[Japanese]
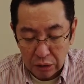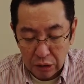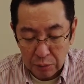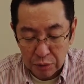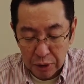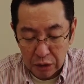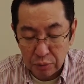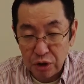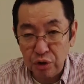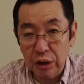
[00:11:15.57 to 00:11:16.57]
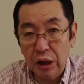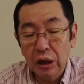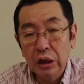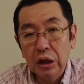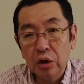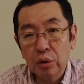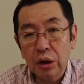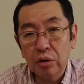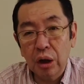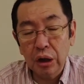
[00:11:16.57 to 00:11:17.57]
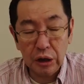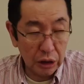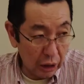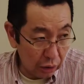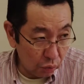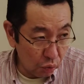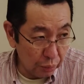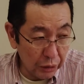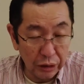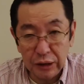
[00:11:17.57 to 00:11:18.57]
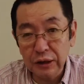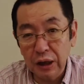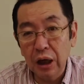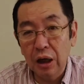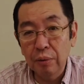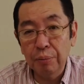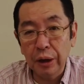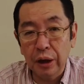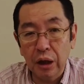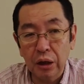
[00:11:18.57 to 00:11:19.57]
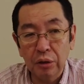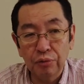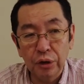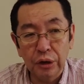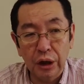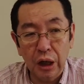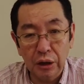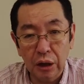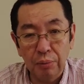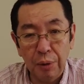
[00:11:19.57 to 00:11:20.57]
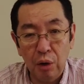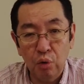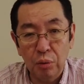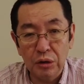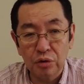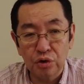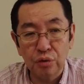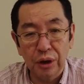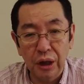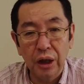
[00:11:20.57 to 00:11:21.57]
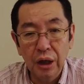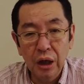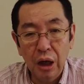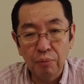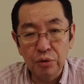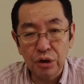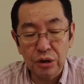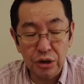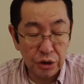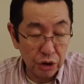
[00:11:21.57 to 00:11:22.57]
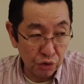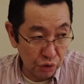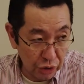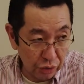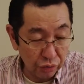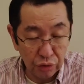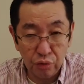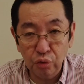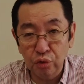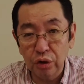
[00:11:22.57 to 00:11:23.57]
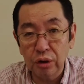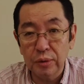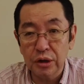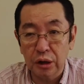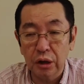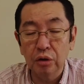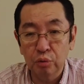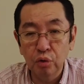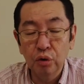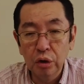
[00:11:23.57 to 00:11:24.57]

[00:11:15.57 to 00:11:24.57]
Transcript: 鮫島勝馬騎手が去年の秋以来のコンビなんですがやっぱり体増えてかなりパフォーマンスとしてはねアップしてるし成長してるということを言ってましたけれども